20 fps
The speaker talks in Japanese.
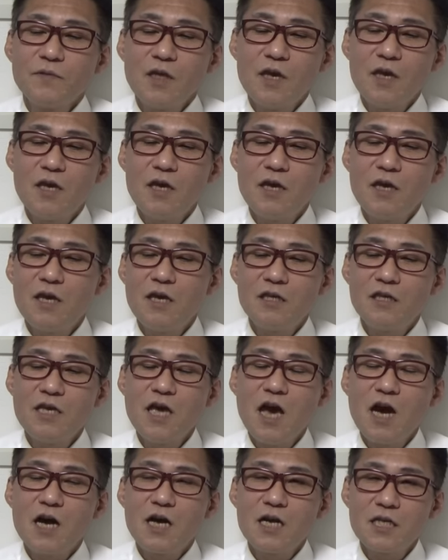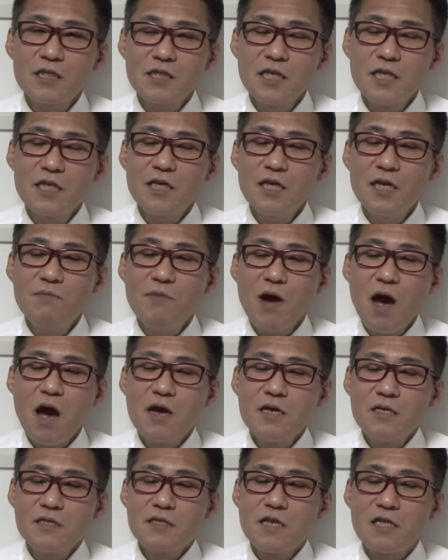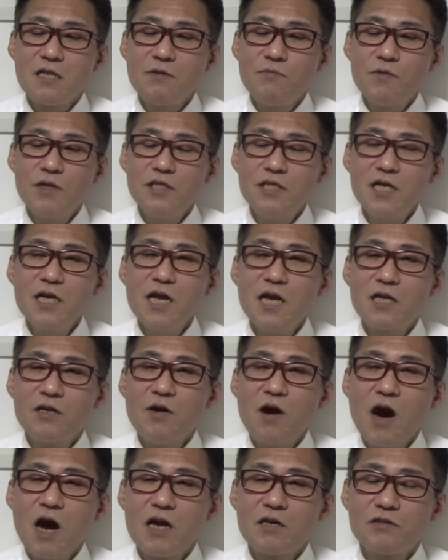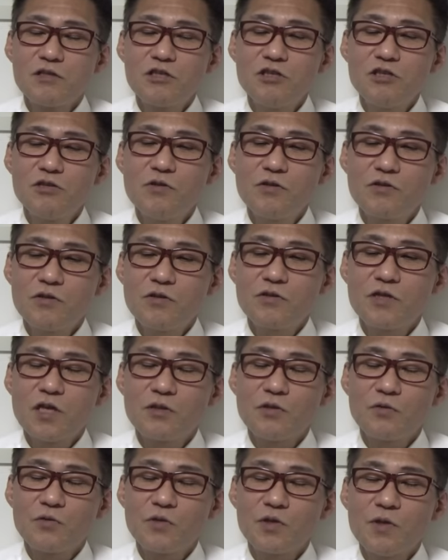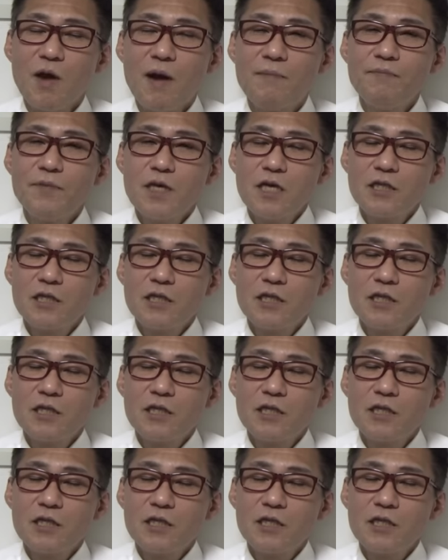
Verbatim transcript: えー、嫌がらせできれば何でもいいんじゃないのあの中国共産党としては。